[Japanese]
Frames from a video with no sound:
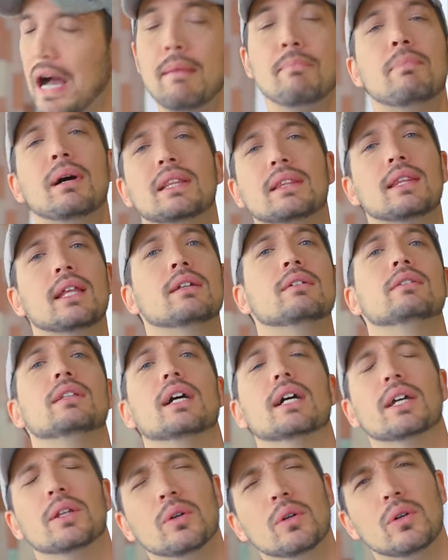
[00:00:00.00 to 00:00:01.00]
頑張ってるん
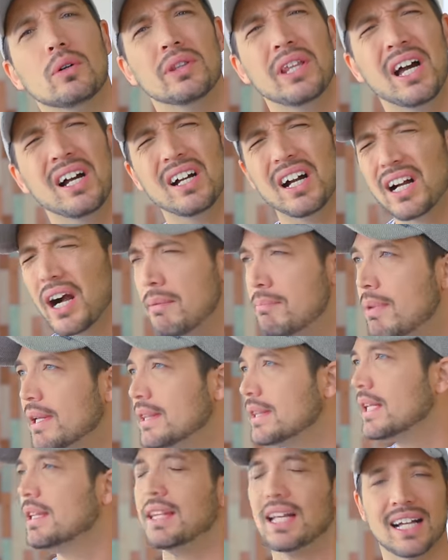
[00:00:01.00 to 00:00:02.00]
だけどなんか頑
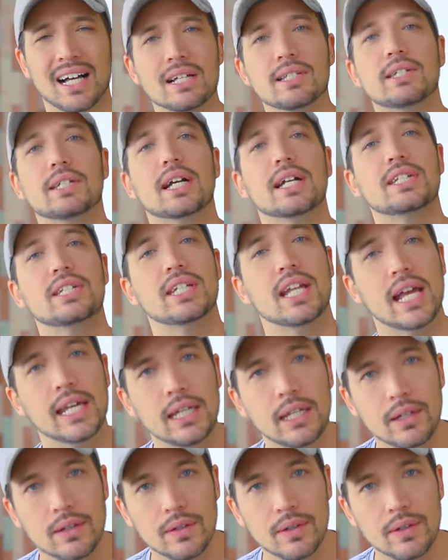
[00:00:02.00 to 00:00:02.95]
張ったって感じがしない。